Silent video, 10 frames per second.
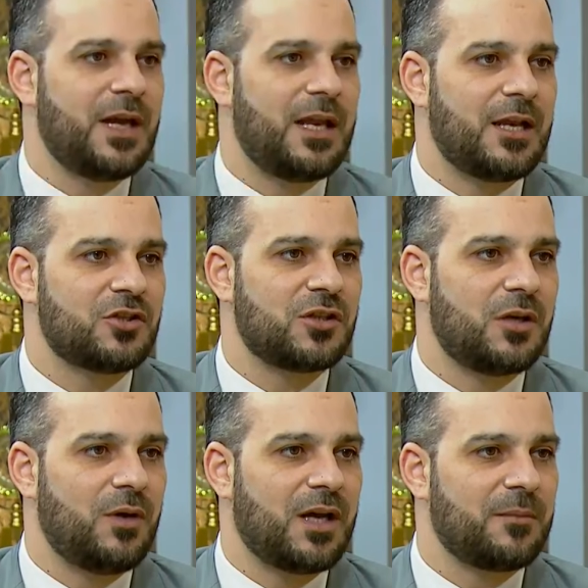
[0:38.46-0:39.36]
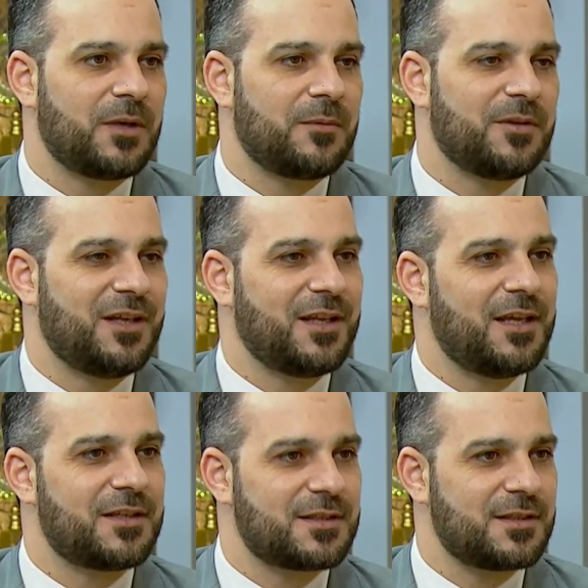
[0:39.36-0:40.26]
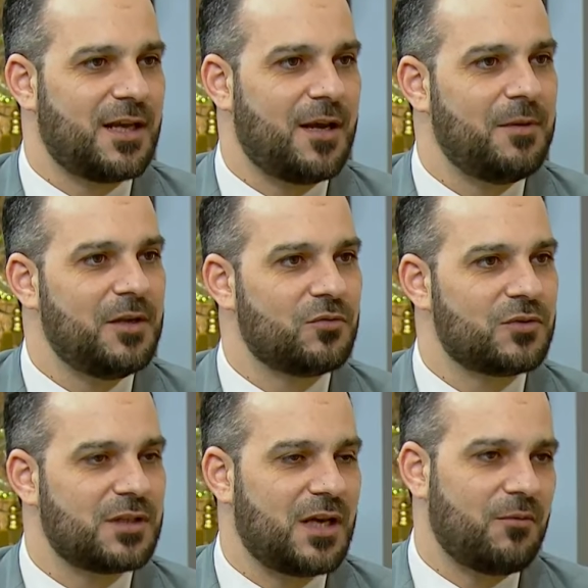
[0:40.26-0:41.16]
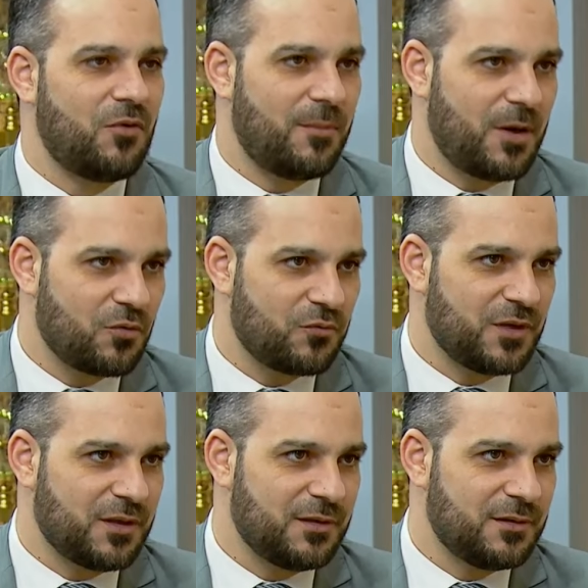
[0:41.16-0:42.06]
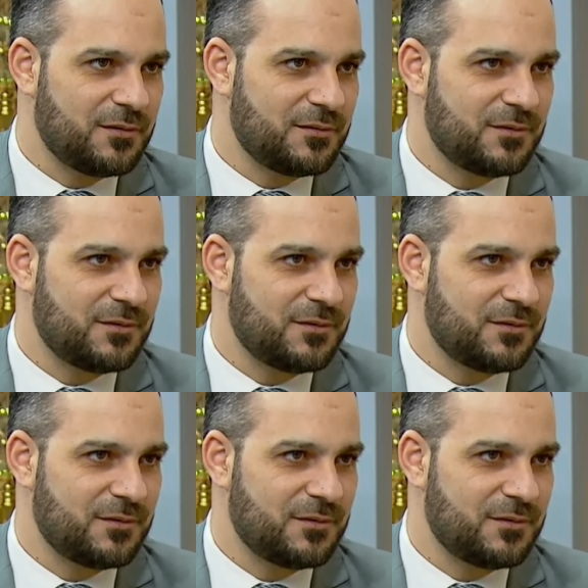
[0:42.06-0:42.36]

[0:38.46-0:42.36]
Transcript: العشر الأواخر من رمضان غير الصيام لأن الصيام هو معروف يعني